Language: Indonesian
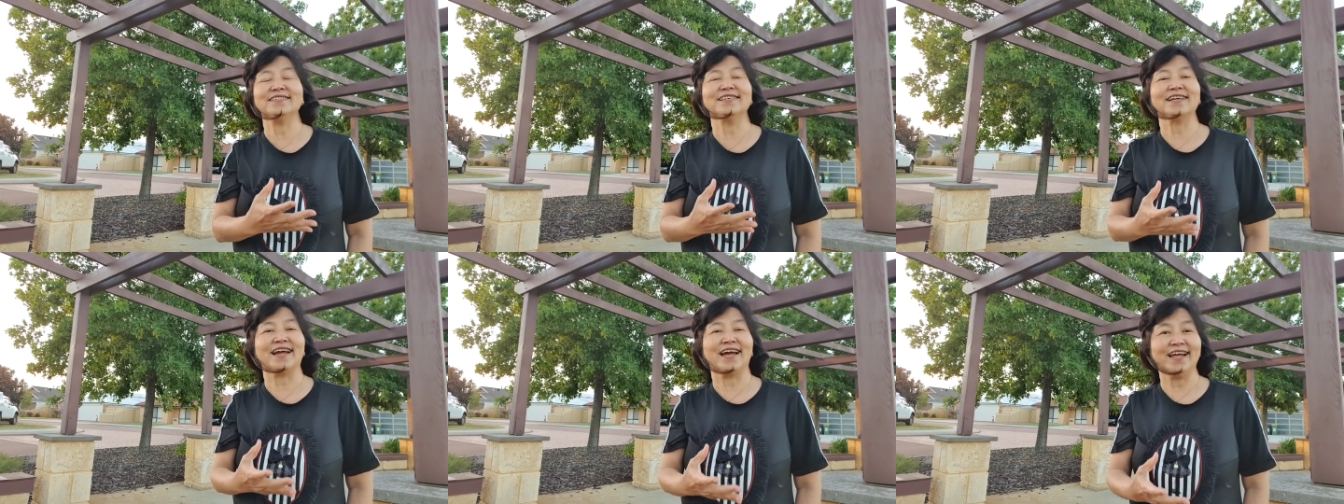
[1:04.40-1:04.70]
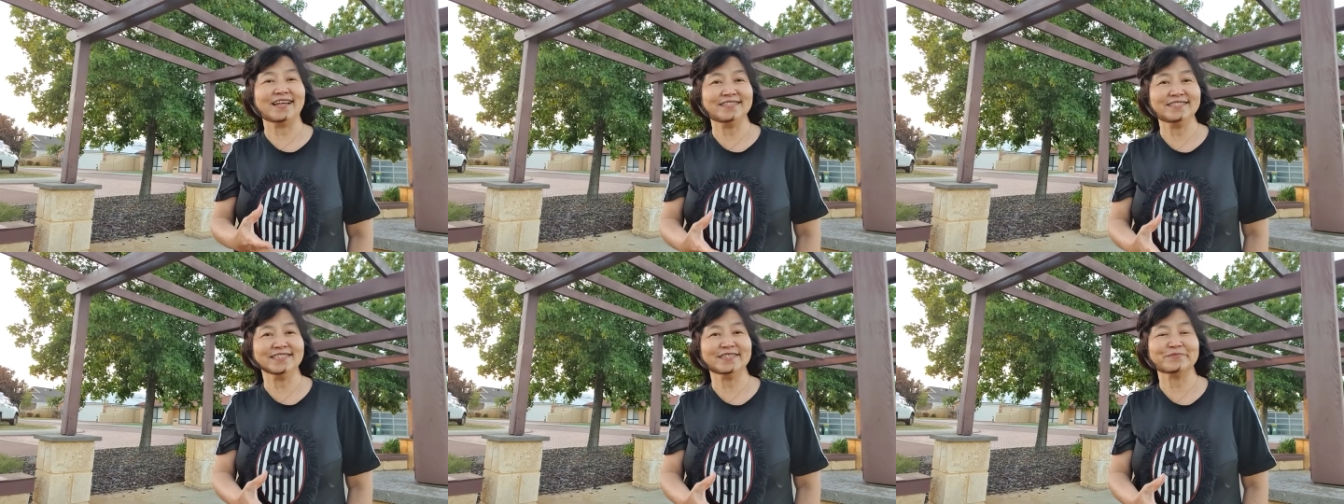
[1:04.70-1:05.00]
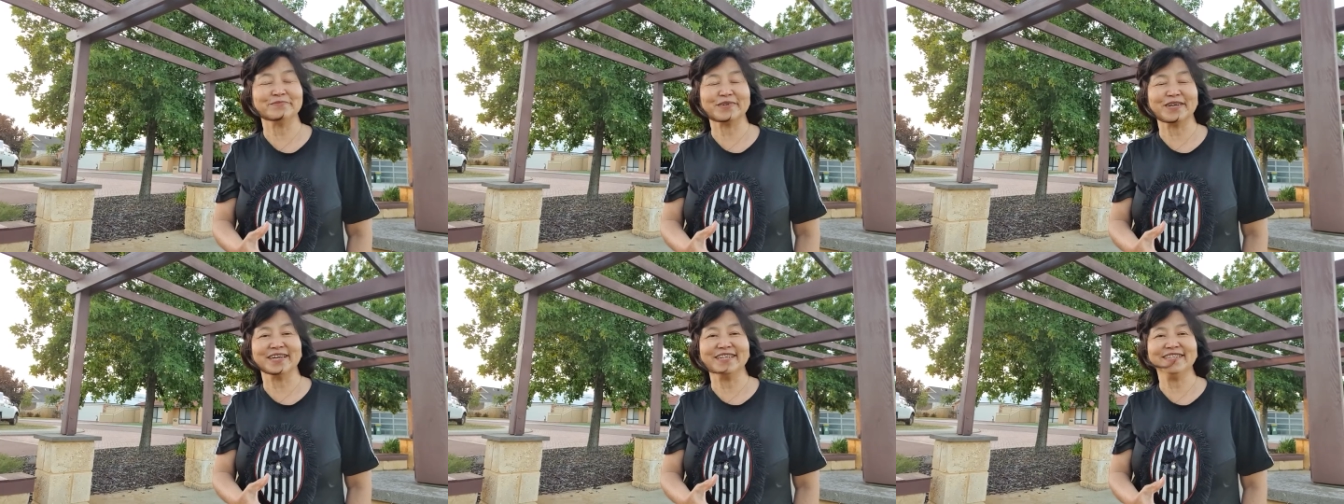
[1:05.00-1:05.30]
terancam
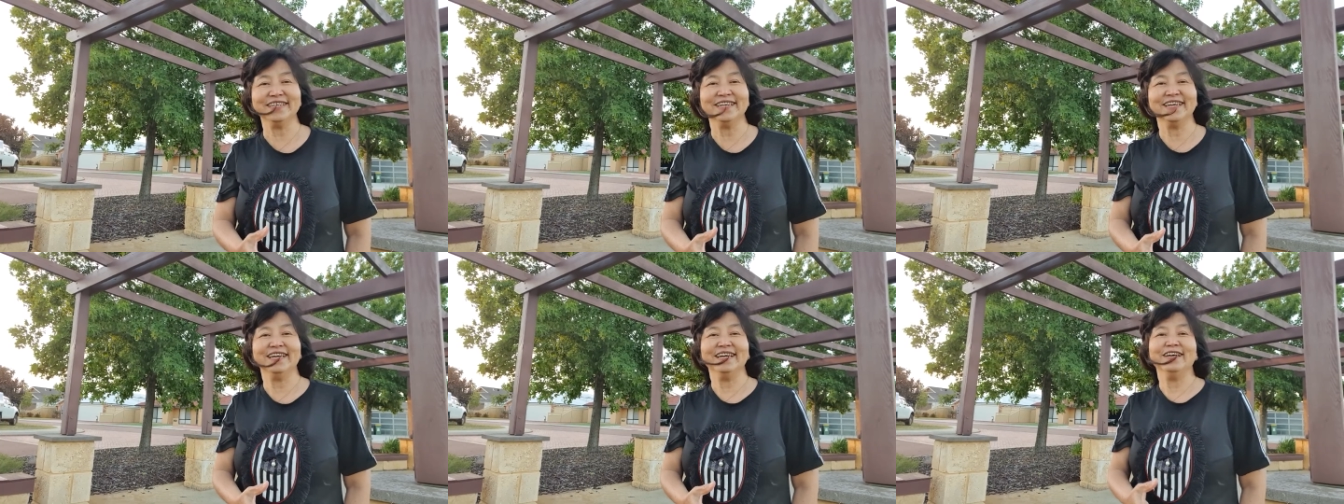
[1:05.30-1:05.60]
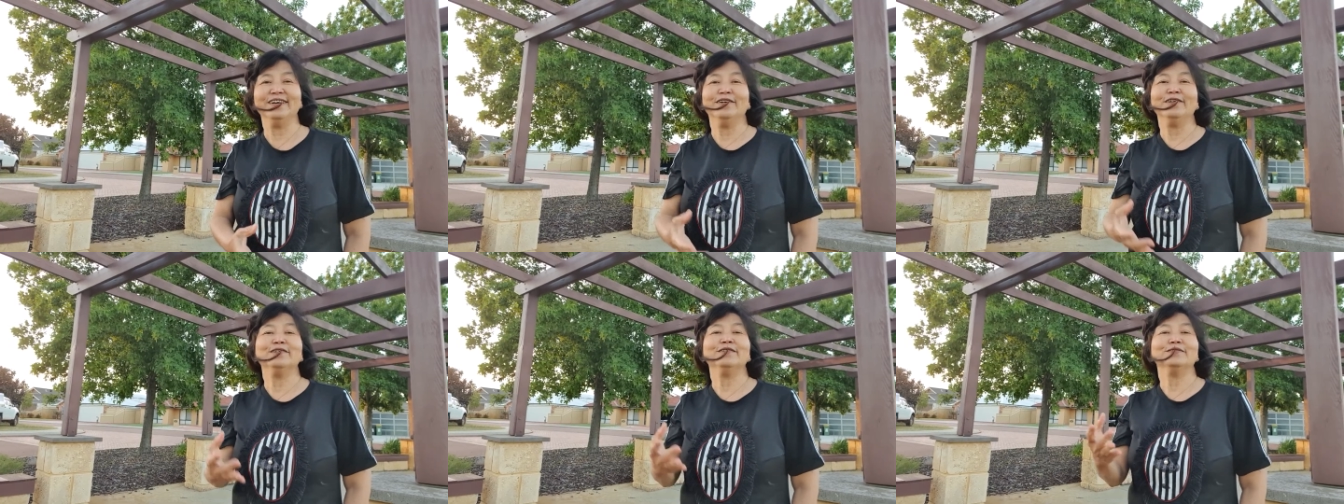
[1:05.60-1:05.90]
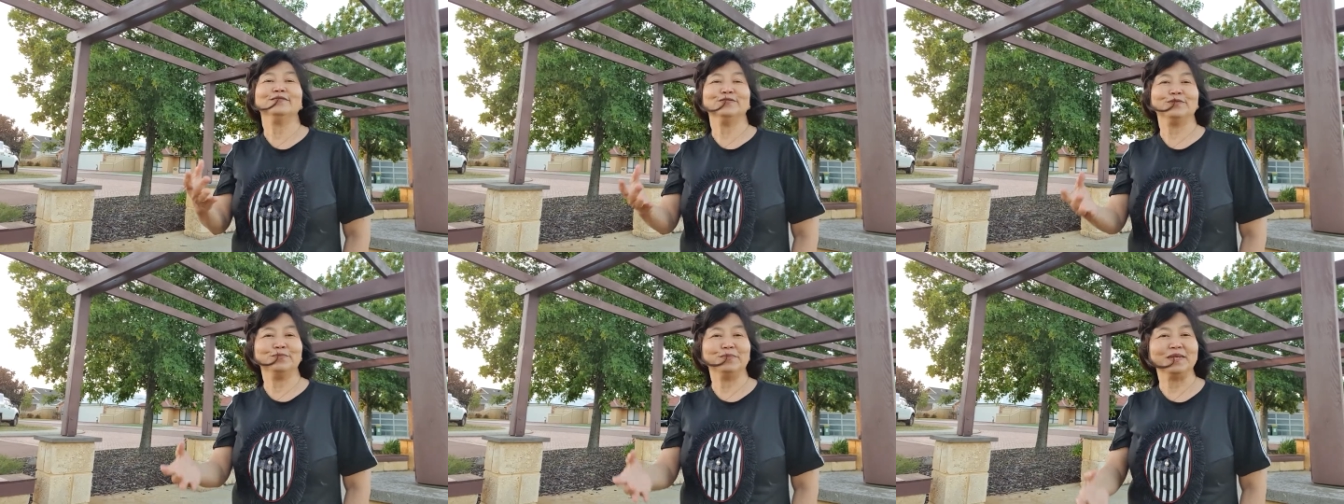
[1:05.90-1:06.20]
kan
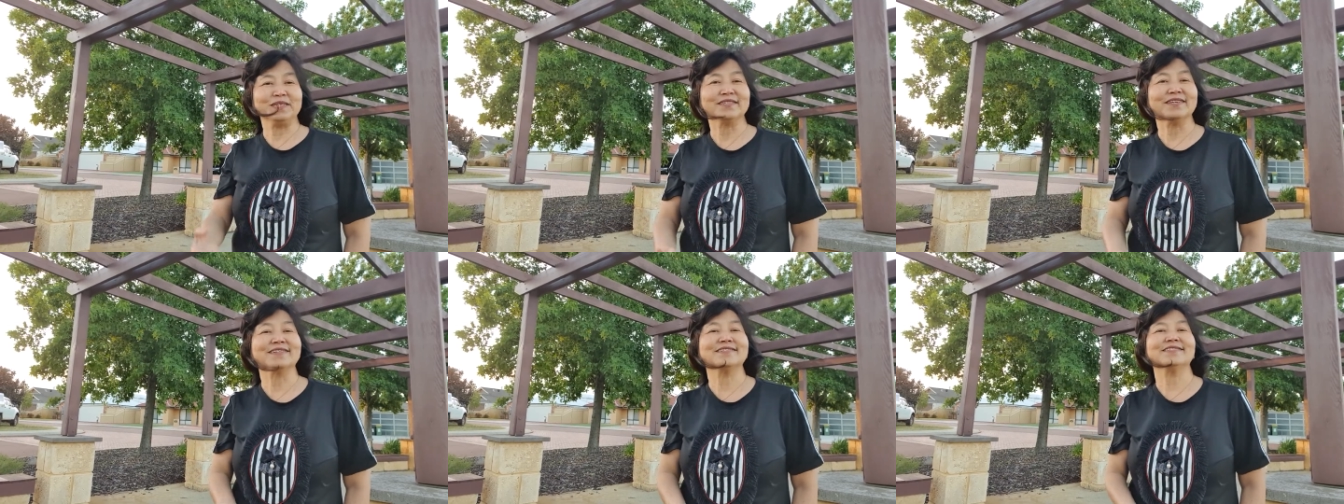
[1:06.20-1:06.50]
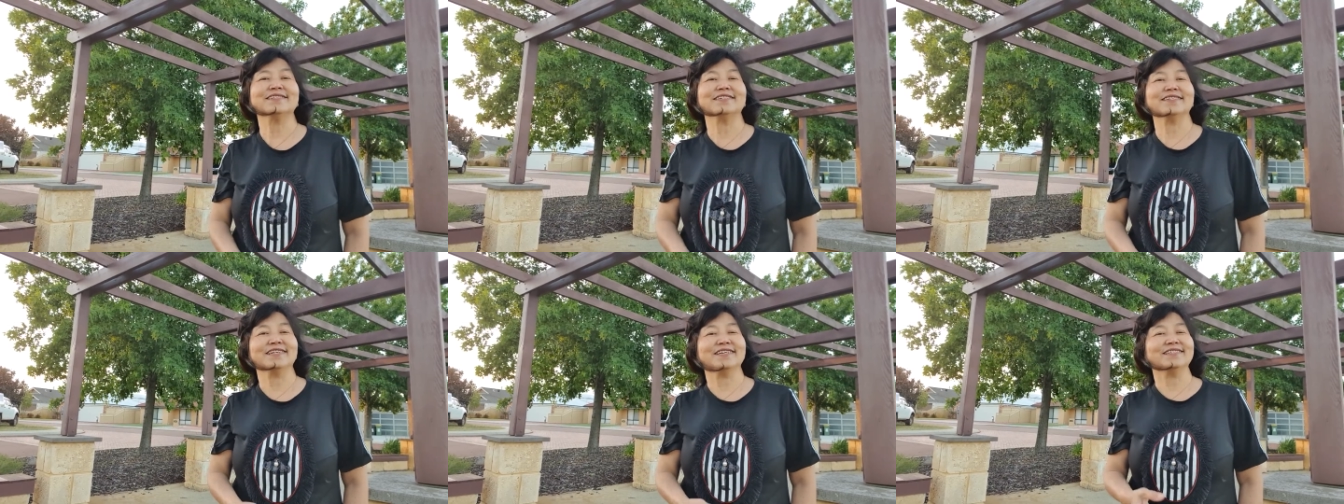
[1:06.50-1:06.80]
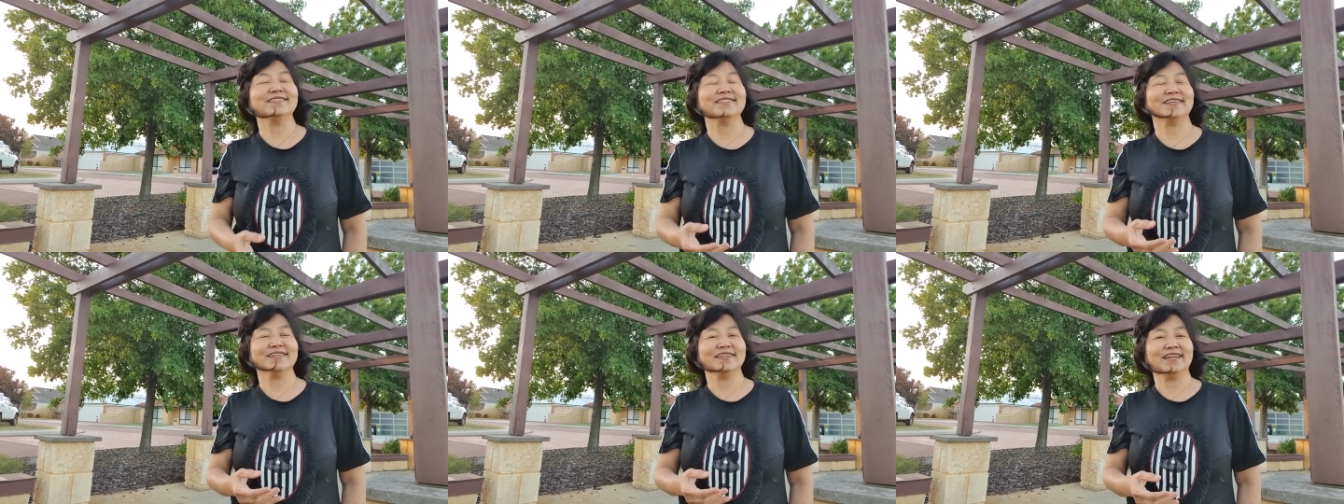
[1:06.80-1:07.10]
coba search di
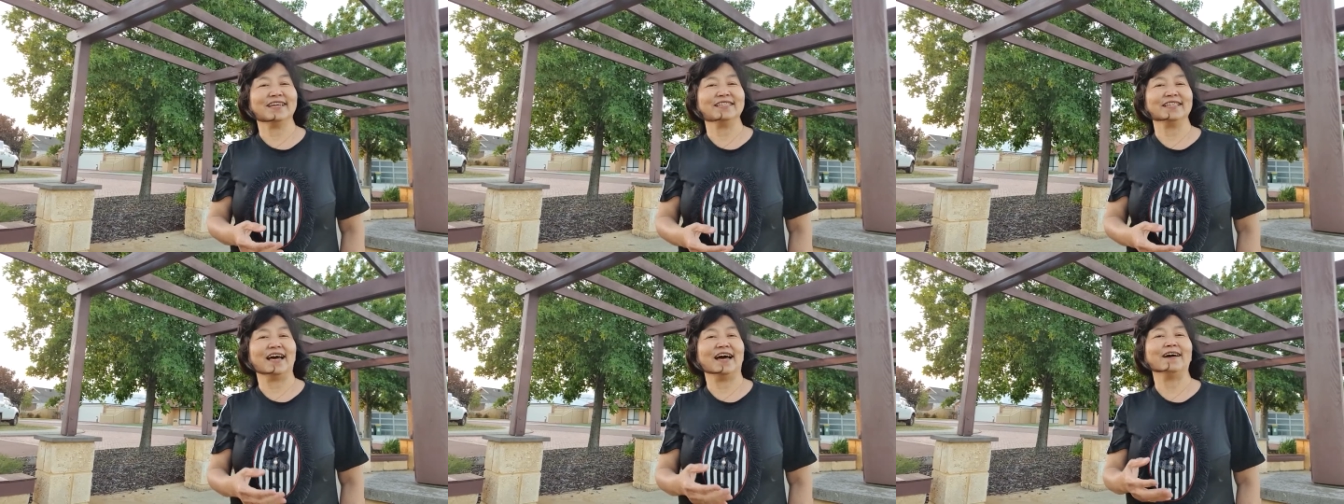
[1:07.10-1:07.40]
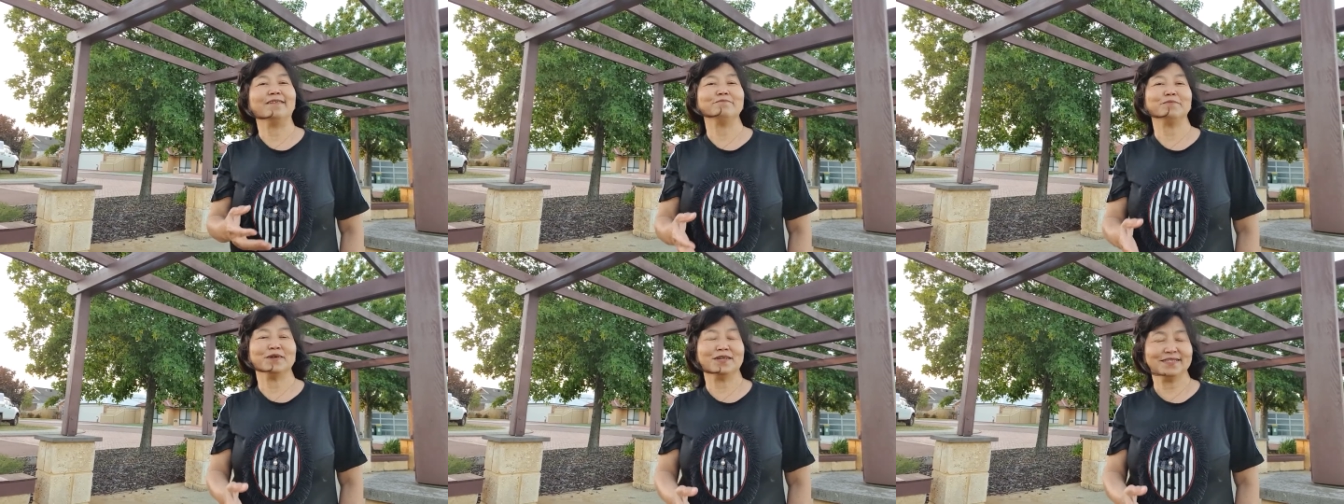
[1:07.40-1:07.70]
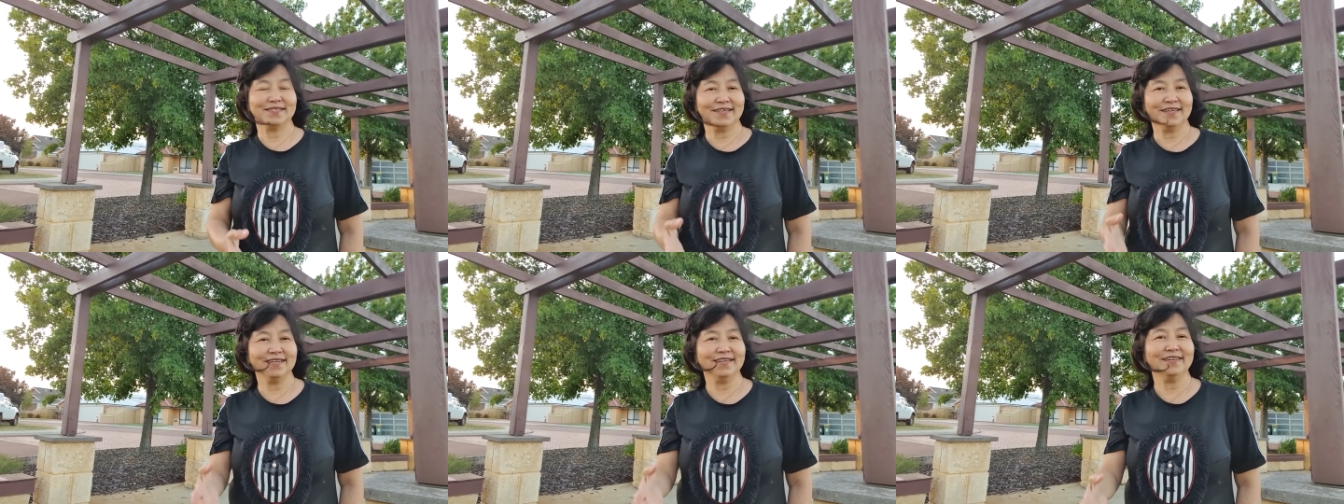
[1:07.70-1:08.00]
internet apa
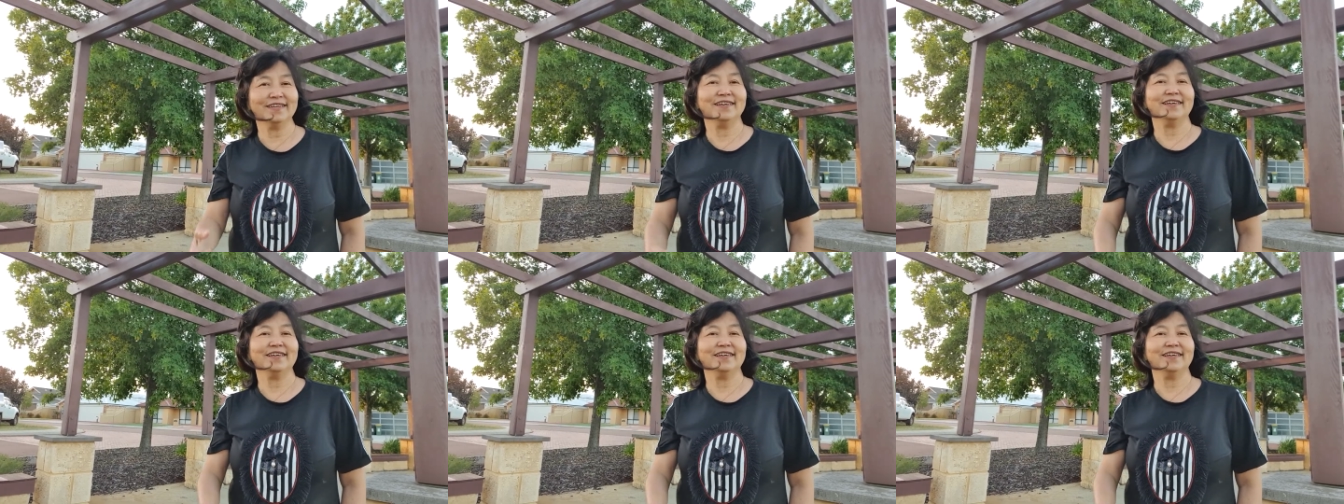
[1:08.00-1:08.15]
sih